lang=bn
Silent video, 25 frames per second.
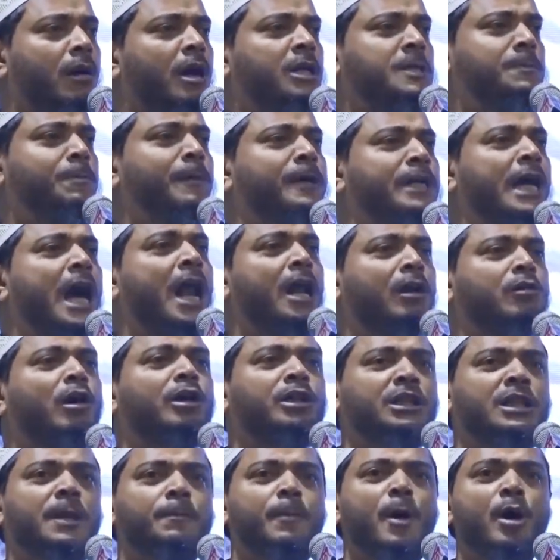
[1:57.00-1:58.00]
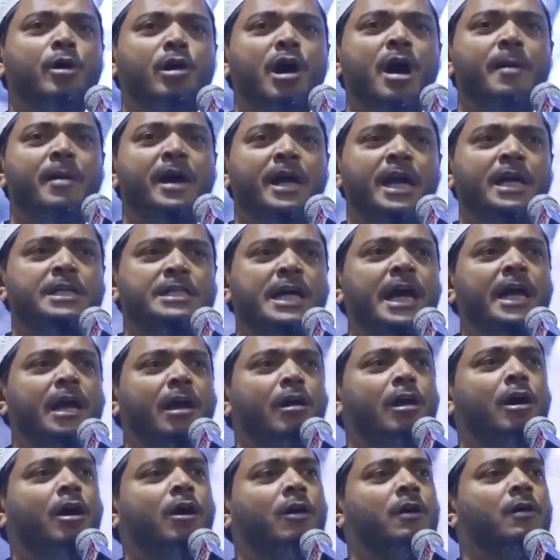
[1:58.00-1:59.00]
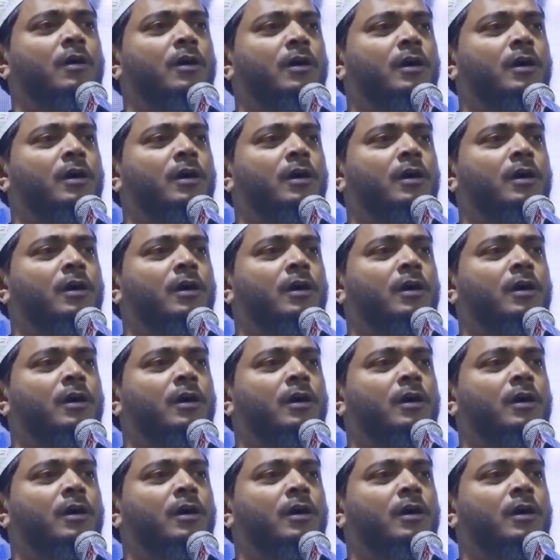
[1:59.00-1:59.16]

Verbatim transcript: হসপিটাল কর্তৃপক্ষ আমাকে জানালো